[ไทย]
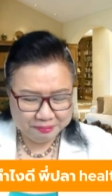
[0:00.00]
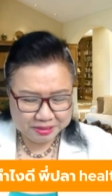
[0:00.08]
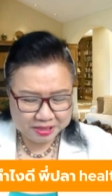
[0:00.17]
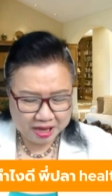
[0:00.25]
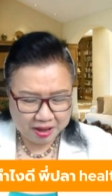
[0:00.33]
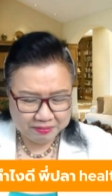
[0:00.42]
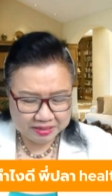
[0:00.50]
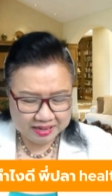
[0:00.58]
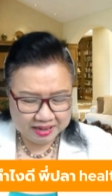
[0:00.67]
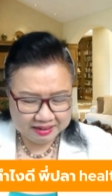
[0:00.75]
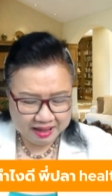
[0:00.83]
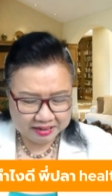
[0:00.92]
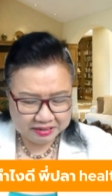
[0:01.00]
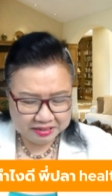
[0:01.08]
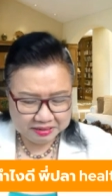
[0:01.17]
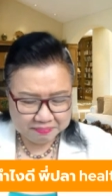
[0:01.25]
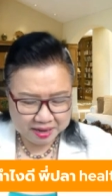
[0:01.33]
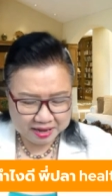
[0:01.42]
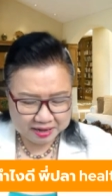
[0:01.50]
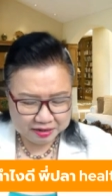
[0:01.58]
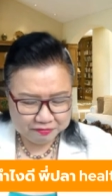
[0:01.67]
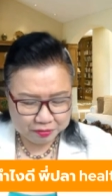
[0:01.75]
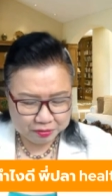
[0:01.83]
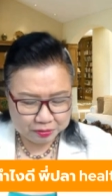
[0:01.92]
เช้าวันนี้อากาศดีมากเลยฝ
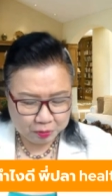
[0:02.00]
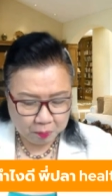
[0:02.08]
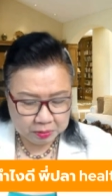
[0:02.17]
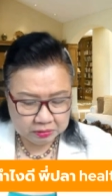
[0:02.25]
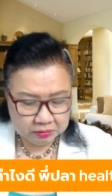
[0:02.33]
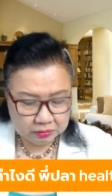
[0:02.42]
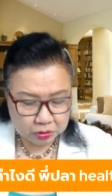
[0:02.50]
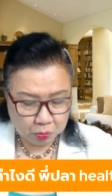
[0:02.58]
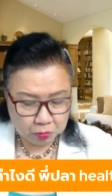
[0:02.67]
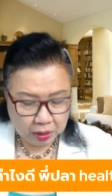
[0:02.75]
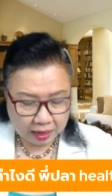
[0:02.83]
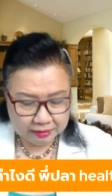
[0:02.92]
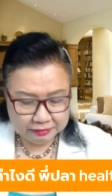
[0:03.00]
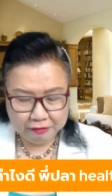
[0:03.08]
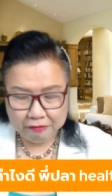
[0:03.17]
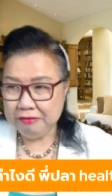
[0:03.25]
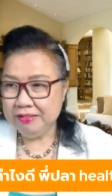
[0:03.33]
นตกเมื่อคืนตกหนักเลยเนาะ